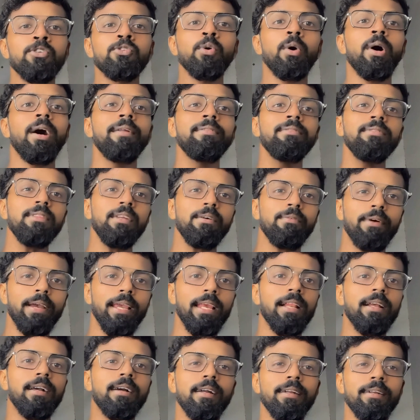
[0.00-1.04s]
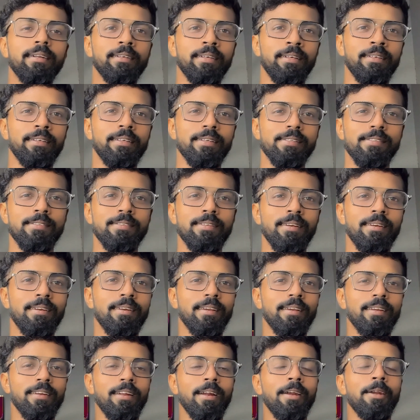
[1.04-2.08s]
ஸோ அந்த வைல்ட் கார்டு
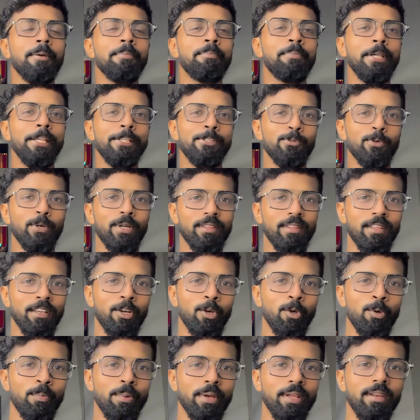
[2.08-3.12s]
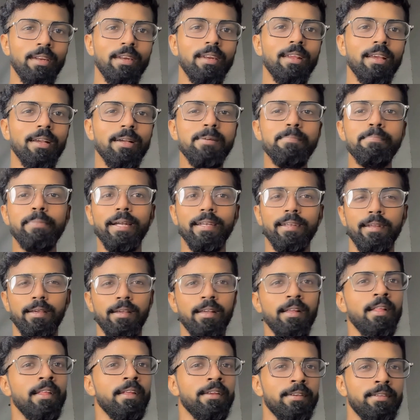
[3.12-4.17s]
கண்டஸ்டண்ட்டுக்கிட்டான பேச்சுவார்த்தைகளும் போயிட்டுருக்கு பட்
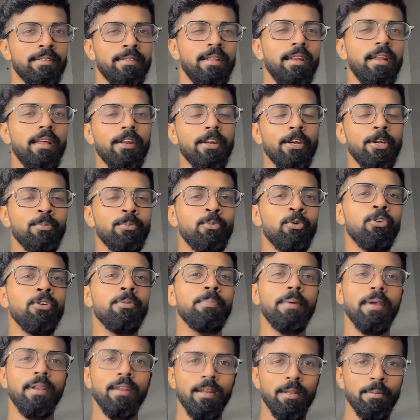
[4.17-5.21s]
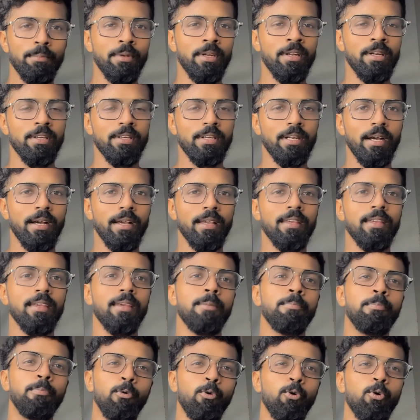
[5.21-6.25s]
இதெல்லாம் ரெண்டு மூணு பேர் எலிமினேட் ஆகி
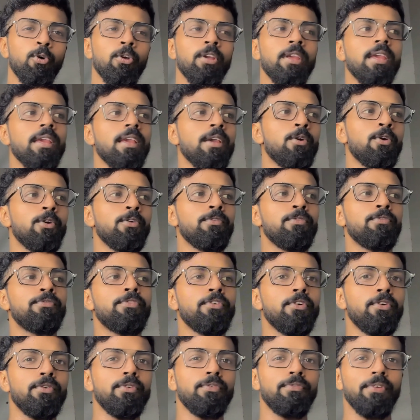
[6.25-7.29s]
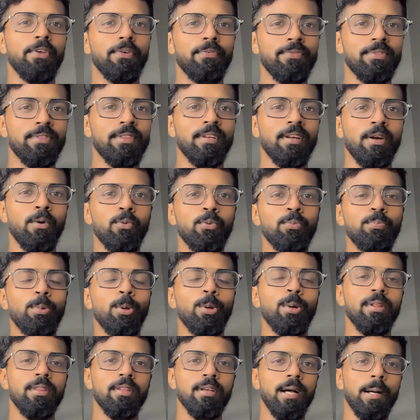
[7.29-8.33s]
போய் ஒரு ஃபோர் ஃபிஃப்த் ரவுண்ட்
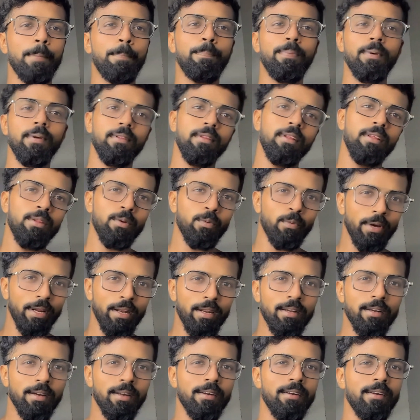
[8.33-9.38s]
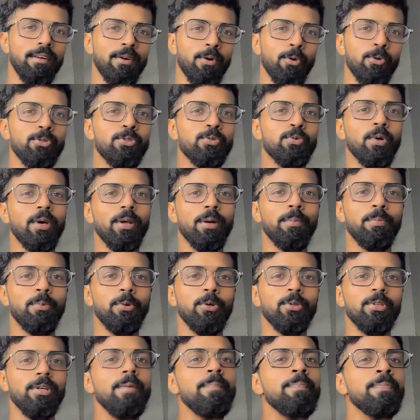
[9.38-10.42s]
போனதுக்கு அப்புறம் தான் அந்த வைல்ட் கார்டு ரவுண்ட்ஸ்
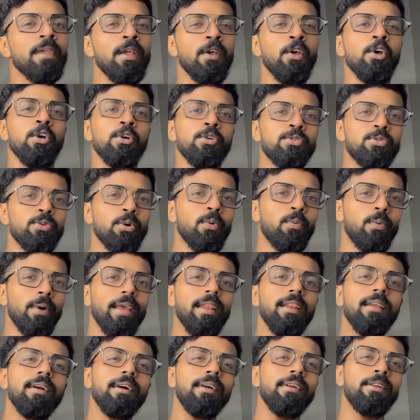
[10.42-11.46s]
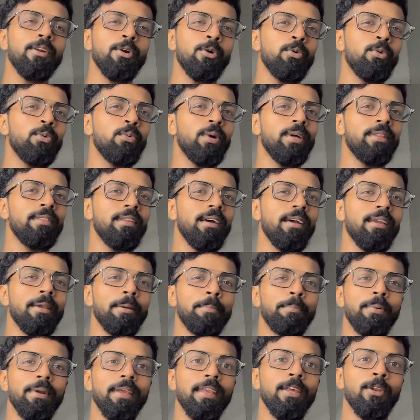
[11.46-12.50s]
வரப்போகுது ஸோ வைல்ட் கார்டு ரவுண்ட் வந்தால்
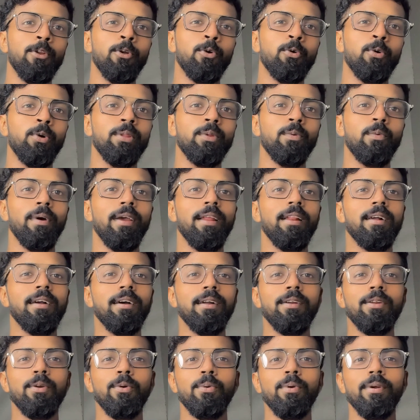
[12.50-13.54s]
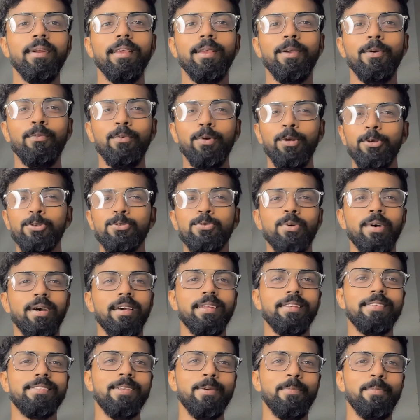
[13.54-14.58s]
எப்படி இருக்கும் அந்த வைல்ட் கார்டு ரவுண்டில் எவ்வளோ
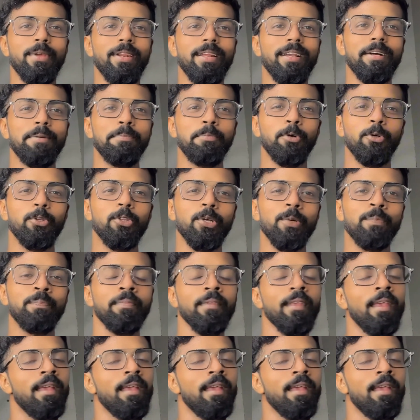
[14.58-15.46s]
சுவாரஸ்யம் இருக்க போகுது